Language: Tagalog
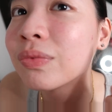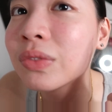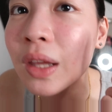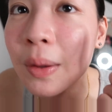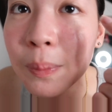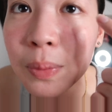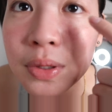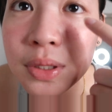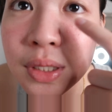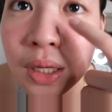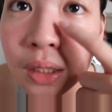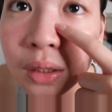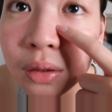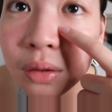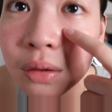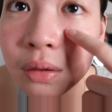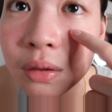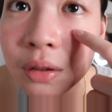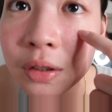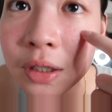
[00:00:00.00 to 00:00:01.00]
Tapos
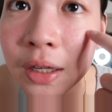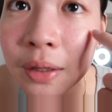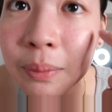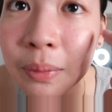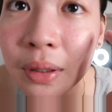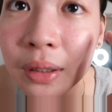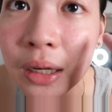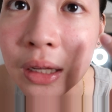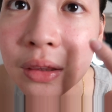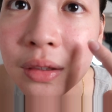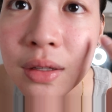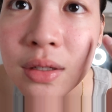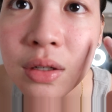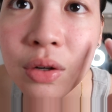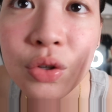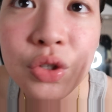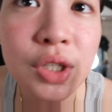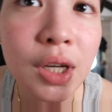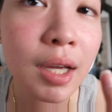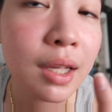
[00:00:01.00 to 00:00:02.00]
ito, yan, may redness
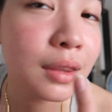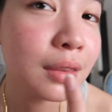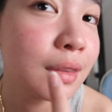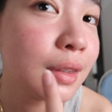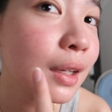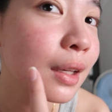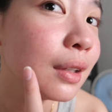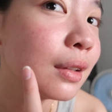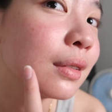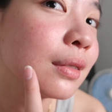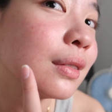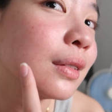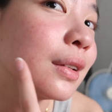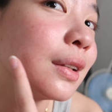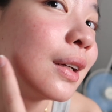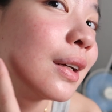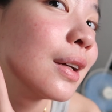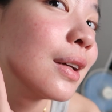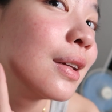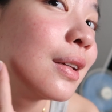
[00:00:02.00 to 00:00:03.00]
ako dyan. Then,
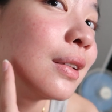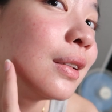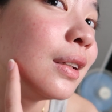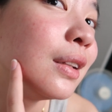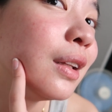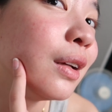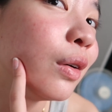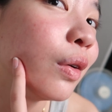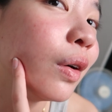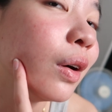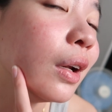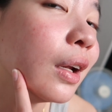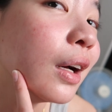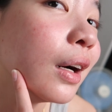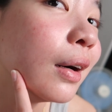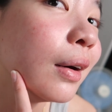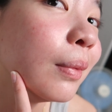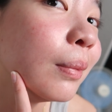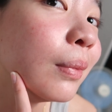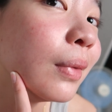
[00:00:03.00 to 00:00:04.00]
guys, hindi ko
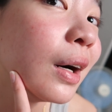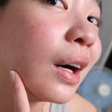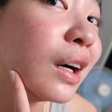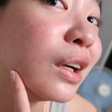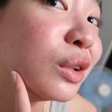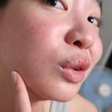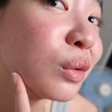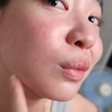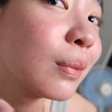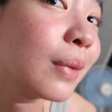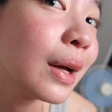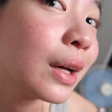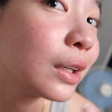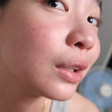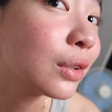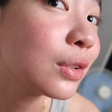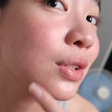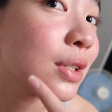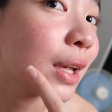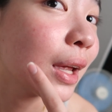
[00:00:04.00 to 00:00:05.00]
alam anong
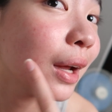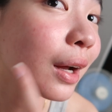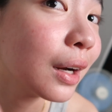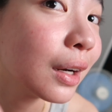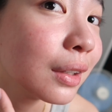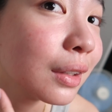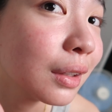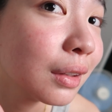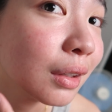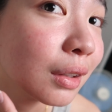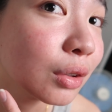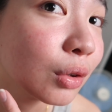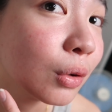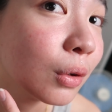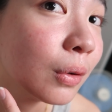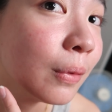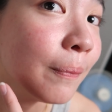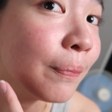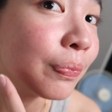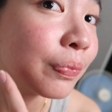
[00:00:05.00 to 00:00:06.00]
meron sa area na
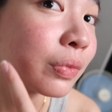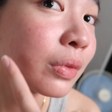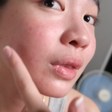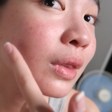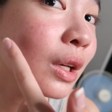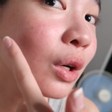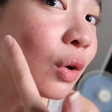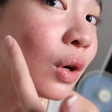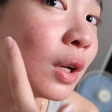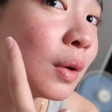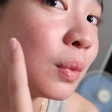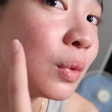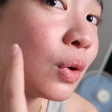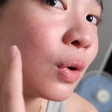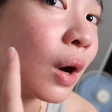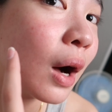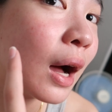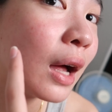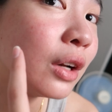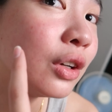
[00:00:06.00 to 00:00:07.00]
to. Hindi ko alam
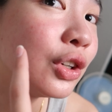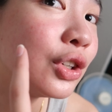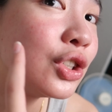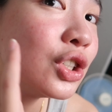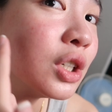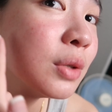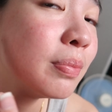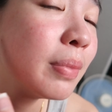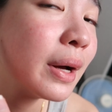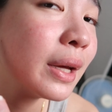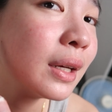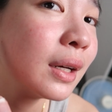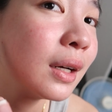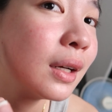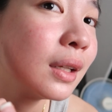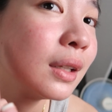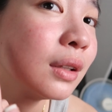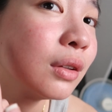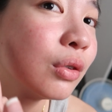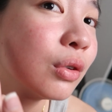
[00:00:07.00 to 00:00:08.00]
kung allergy ba
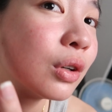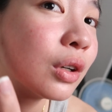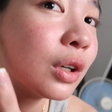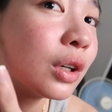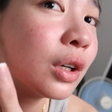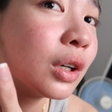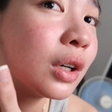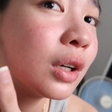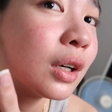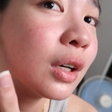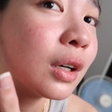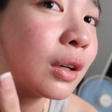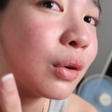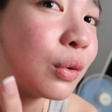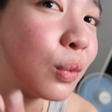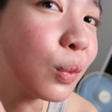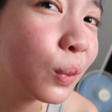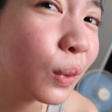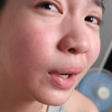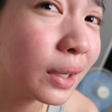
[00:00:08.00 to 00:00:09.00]
yan or
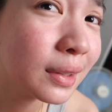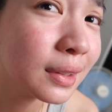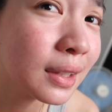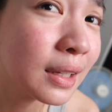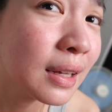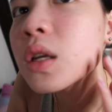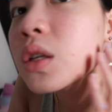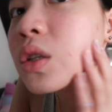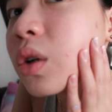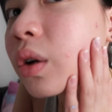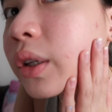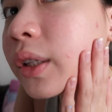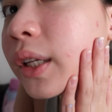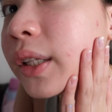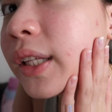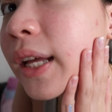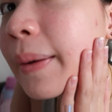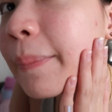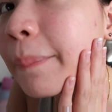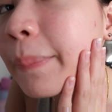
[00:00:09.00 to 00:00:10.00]
what. So,
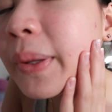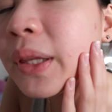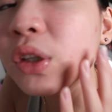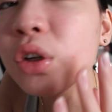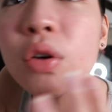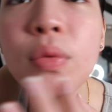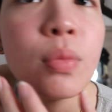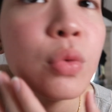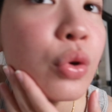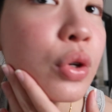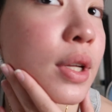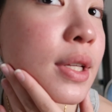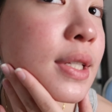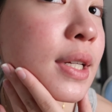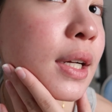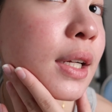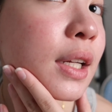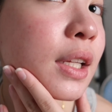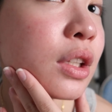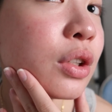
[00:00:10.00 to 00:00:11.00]
idadampen ko muna
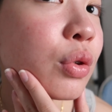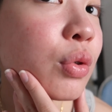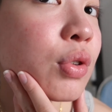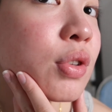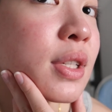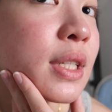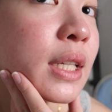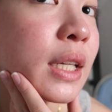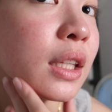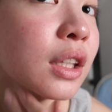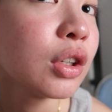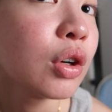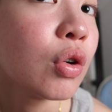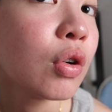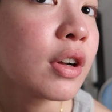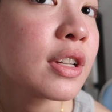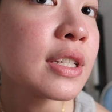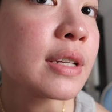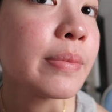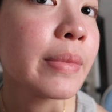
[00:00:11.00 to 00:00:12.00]
saglit yung skin ko
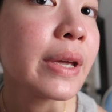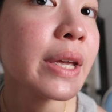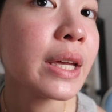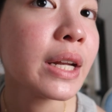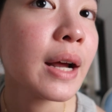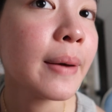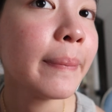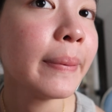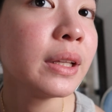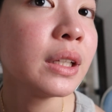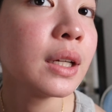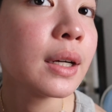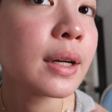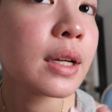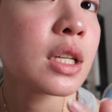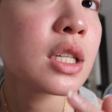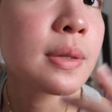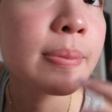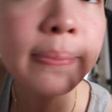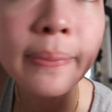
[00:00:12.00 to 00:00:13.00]
kasi mahirapan kang
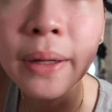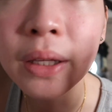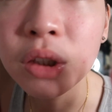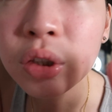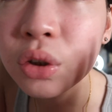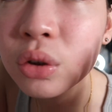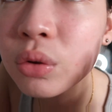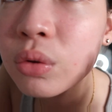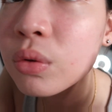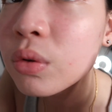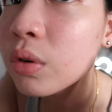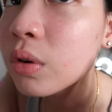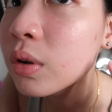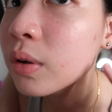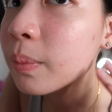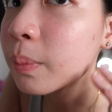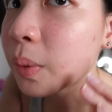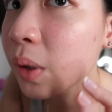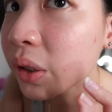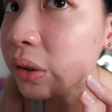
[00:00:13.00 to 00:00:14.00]
spread yung
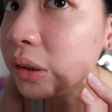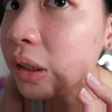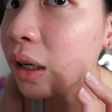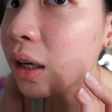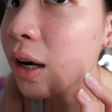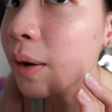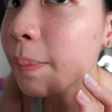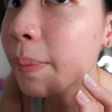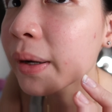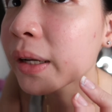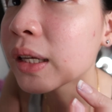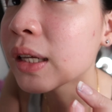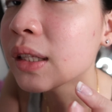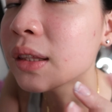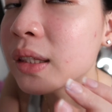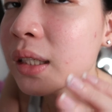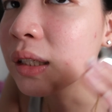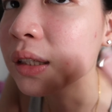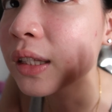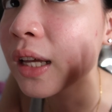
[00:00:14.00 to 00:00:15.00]
product kapag
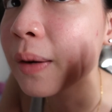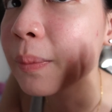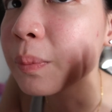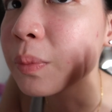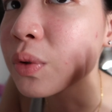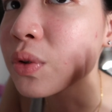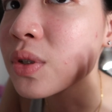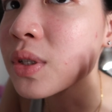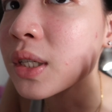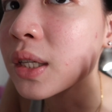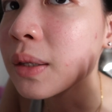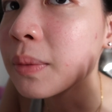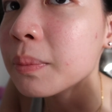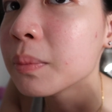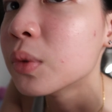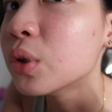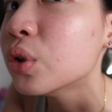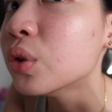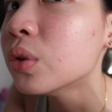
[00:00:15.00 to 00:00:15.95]
hindi damp yung skin mo.